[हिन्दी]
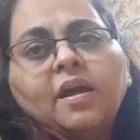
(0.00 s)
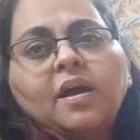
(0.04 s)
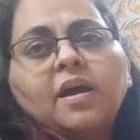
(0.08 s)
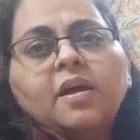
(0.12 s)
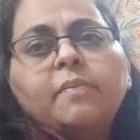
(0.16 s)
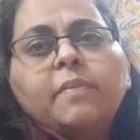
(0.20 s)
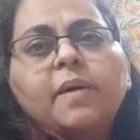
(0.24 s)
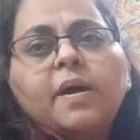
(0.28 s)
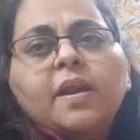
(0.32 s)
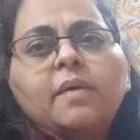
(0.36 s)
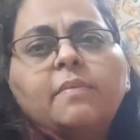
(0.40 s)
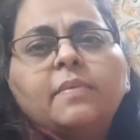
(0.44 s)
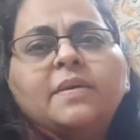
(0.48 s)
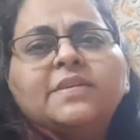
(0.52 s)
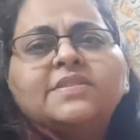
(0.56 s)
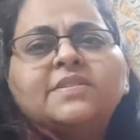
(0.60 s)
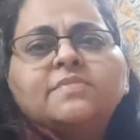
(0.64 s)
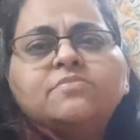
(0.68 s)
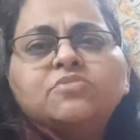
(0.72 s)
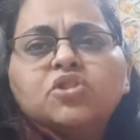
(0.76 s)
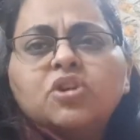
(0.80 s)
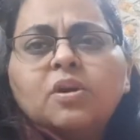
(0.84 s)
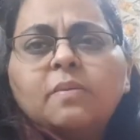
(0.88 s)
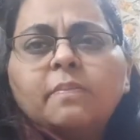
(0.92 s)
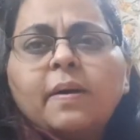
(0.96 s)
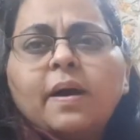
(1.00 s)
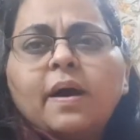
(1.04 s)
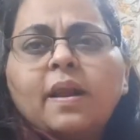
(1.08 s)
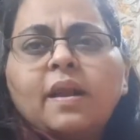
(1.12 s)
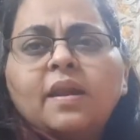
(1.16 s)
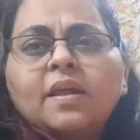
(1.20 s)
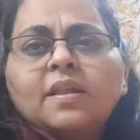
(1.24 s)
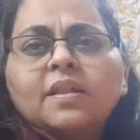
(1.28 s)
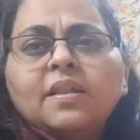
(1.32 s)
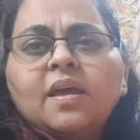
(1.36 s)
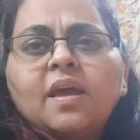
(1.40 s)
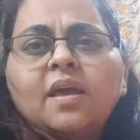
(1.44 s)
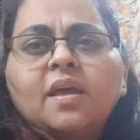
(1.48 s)
कई बार हम एजम्पन पाल
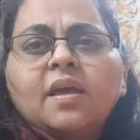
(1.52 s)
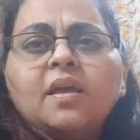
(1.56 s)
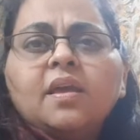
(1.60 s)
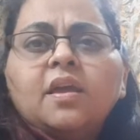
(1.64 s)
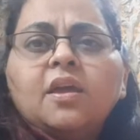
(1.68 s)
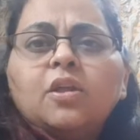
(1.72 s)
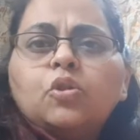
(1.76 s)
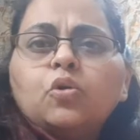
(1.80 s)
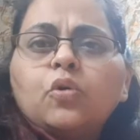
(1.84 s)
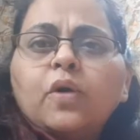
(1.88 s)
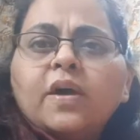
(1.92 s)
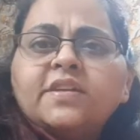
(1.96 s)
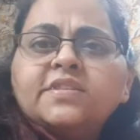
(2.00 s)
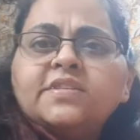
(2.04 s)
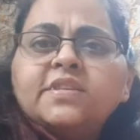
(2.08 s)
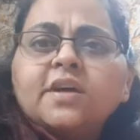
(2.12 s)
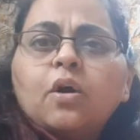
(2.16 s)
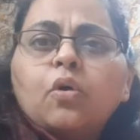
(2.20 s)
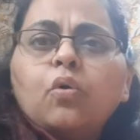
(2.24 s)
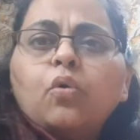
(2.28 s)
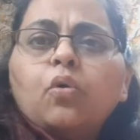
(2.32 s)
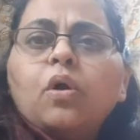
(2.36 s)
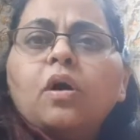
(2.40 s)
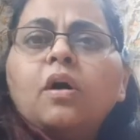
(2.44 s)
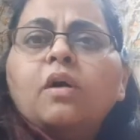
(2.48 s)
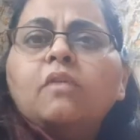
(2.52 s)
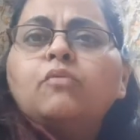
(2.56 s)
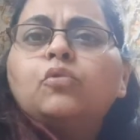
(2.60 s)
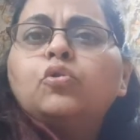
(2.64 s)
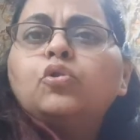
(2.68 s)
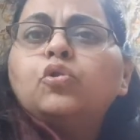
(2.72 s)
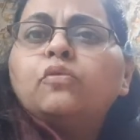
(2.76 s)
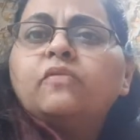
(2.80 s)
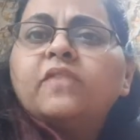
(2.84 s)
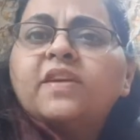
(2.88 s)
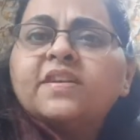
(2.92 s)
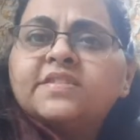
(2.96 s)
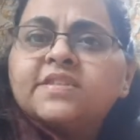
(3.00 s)
लेते हैं कि ये तो ऐसा होगा वो
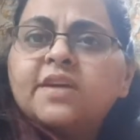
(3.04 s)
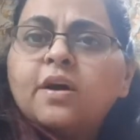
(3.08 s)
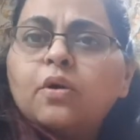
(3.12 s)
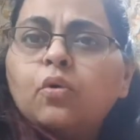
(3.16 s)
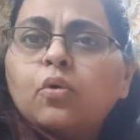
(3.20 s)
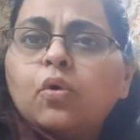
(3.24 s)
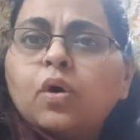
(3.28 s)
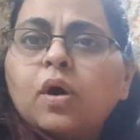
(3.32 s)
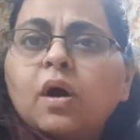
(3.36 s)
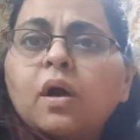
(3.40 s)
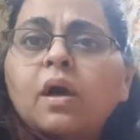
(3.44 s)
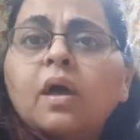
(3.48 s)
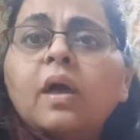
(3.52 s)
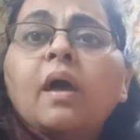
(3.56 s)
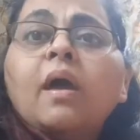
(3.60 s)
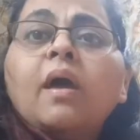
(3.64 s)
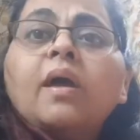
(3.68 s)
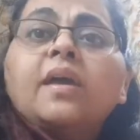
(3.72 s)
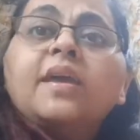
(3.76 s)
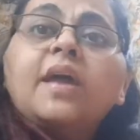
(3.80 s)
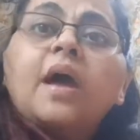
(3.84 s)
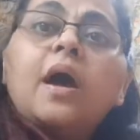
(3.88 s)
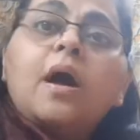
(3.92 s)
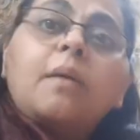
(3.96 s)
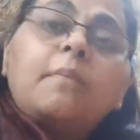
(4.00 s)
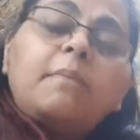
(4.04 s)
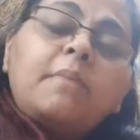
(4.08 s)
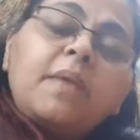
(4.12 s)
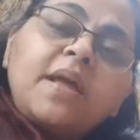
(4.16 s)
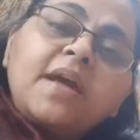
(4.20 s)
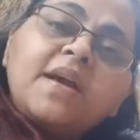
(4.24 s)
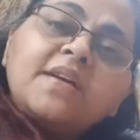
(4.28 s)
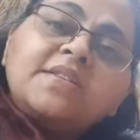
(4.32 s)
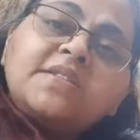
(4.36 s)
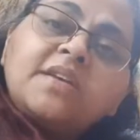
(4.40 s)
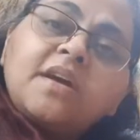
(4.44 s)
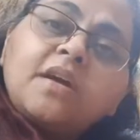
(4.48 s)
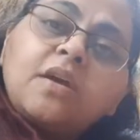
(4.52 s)
तो वैसा होगा या हमने
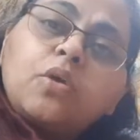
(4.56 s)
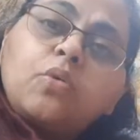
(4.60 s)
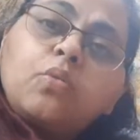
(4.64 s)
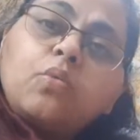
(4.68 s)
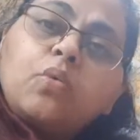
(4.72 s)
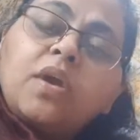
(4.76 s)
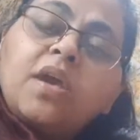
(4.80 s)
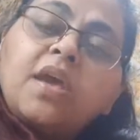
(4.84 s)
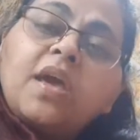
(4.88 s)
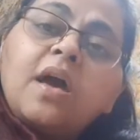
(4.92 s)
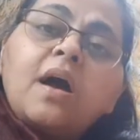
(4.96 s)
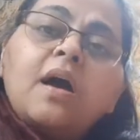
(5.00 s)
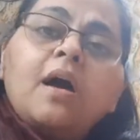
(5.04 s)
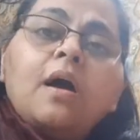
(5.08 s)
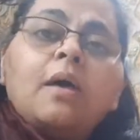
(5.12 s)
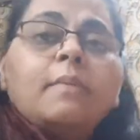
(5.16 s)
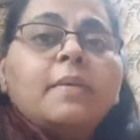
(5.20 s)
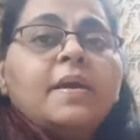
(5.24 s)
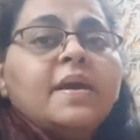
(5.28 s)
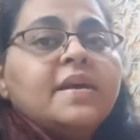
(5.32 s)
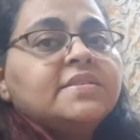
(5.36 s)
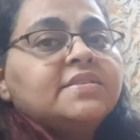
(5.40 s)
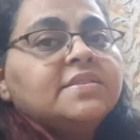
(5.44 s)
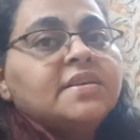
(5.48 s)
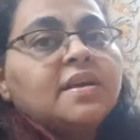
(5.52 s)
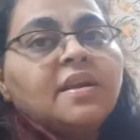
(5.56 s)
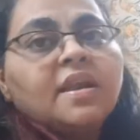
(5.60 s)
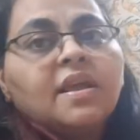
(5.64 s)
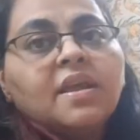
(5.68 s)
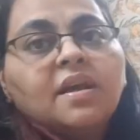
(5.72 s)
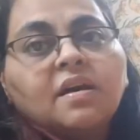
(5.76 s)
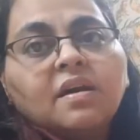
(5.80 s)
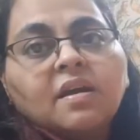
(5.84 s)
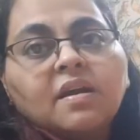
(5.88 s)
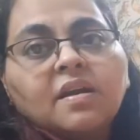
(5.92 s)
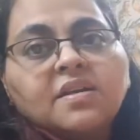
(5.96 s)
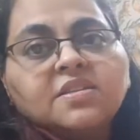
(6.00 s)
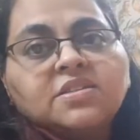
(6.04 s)
ऐसा क्यों किया हमें ऐसा नहीं
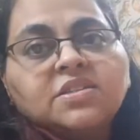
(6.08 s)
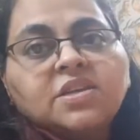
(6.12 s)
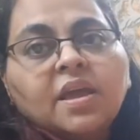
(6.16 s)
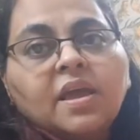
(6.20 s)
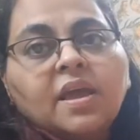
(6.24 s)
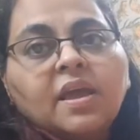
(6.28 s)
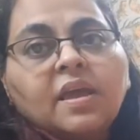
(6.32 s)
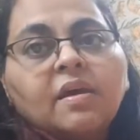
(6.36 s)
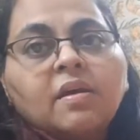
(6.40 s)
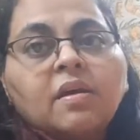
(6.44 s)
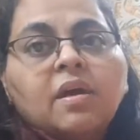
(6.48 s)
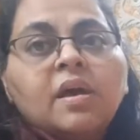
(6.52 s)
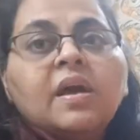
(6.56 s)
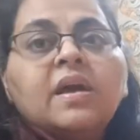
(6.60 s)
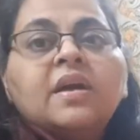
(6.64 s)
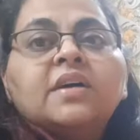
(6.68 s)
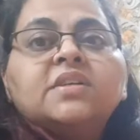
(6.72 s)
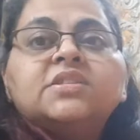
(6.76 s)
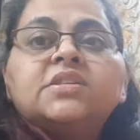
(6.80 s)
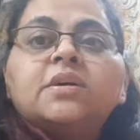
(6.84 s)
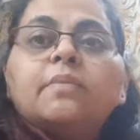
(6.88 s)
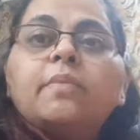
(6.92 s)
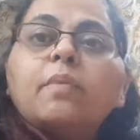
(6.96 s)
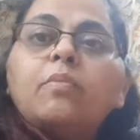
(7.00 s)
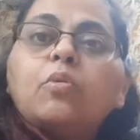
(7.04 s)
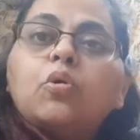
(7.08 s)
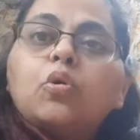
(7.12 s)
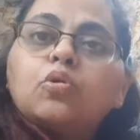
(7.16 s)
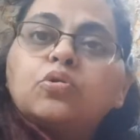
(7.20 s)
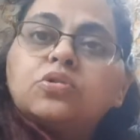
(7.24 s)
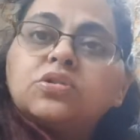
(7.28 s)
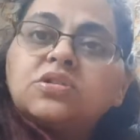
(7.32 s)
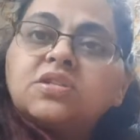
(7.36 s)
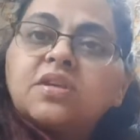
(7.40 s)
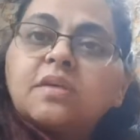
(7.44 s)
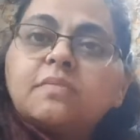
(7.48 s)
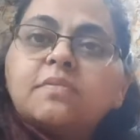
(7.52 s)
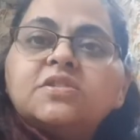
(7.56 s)
करना चाहिए जब हम खुद
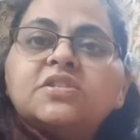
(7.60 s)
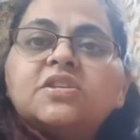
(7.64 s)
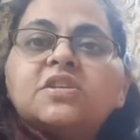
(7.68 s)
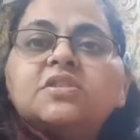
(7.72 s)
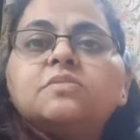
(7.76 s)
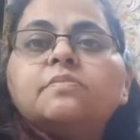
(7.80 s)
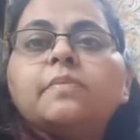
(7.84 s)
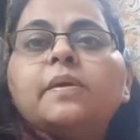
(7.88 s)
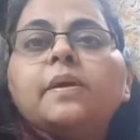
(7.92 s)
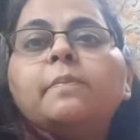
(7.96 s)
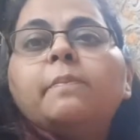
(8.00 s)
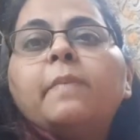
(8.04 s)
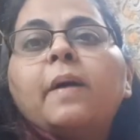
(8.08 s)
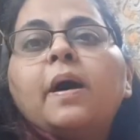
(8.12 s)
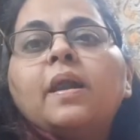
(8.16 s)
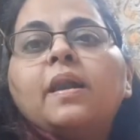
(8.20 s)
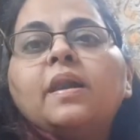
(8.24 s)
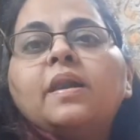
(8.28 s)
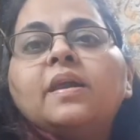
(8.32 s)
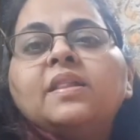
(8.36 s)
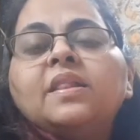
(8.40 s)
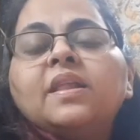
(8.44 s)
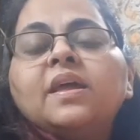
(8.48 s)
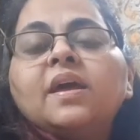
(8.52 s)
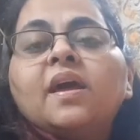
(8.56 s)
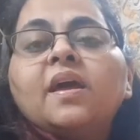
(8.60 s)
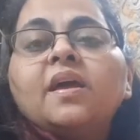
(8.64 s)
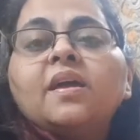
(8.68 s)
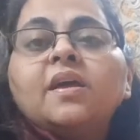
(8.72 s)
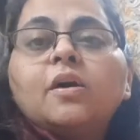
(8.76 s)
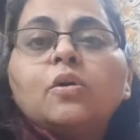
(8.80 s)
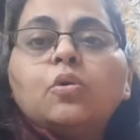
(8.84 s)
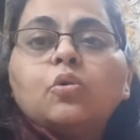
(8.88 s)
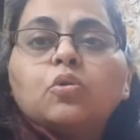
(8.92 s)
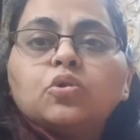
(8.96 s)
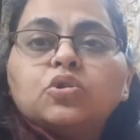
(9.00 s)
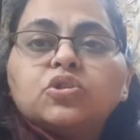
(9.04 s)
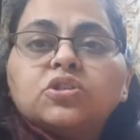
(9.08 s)
से भी जजमेंट पाल लेते हैं या
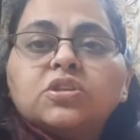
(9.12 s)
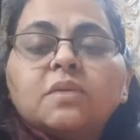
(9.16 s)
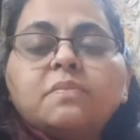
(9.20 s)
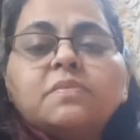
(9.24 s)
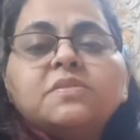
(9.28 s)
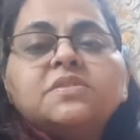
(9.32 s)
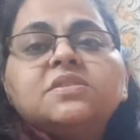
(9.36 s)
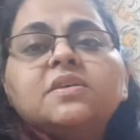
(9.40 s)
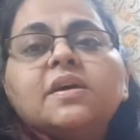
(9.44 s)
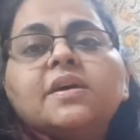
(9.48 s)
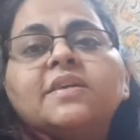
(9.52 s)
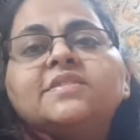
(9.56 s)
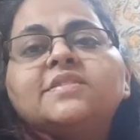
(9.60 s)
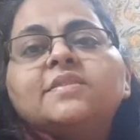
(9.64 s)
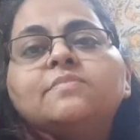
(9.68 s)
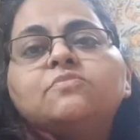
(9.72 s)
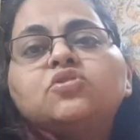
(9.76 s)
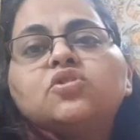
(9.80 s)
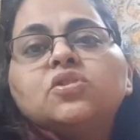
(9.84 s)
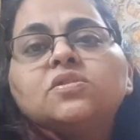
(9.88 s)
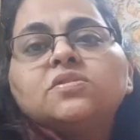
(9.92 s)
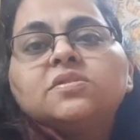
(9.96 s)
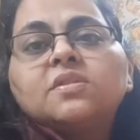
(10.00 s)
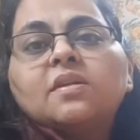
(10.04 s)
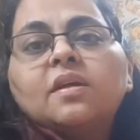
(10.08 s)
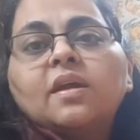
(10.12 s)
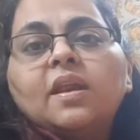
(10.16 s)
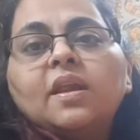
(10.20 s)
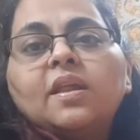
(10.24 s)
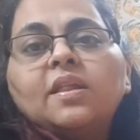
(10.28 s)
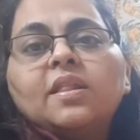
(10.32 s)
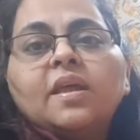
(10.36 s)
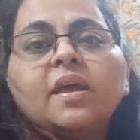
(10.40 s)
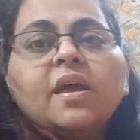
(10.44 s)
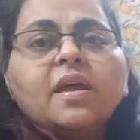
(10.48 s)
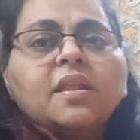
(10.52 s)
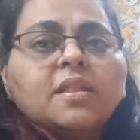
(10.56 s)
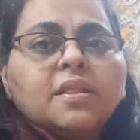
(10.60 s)
खुद से भी एजम्पन्स रख
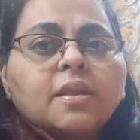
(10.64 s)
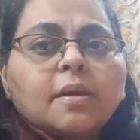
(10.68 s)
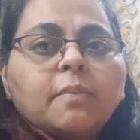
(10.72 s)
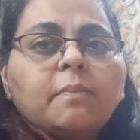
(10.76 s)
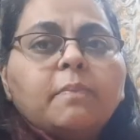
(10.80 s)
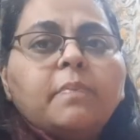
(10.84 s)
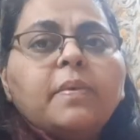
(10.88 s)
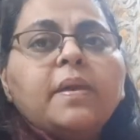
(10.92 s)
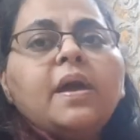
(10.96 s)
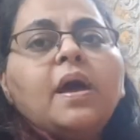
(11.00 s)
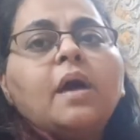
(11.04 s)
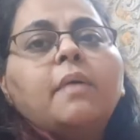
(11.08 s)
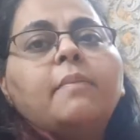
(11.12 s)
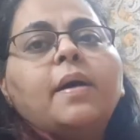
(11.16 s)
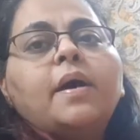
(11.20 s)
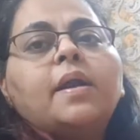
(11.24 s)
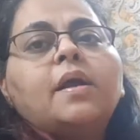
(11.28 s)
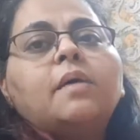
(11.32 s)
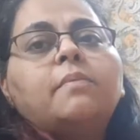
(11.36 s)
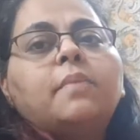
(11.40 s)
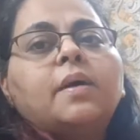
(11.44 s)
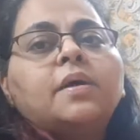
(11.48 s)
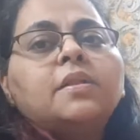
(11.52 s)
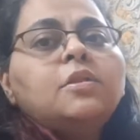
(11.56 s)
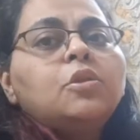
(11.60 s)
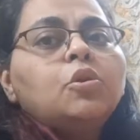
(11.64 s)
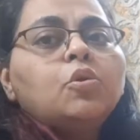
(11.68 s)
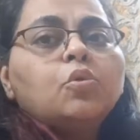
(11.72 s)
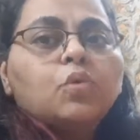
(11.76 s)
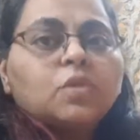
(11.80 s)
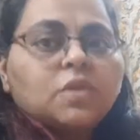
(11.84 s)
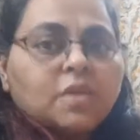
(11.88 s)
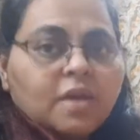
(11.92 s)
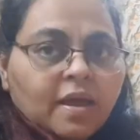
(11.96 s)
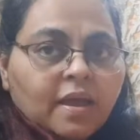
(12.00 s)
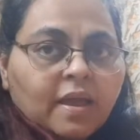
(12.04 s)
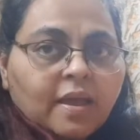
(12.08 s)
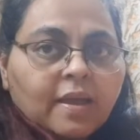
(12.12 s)
लेते हैं तब भी हमारा मन
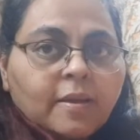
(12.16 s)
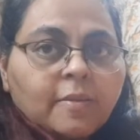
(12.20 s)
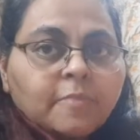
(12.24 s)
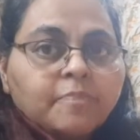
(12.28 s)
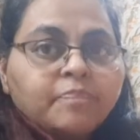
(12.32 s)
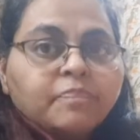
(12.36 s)
दुखता है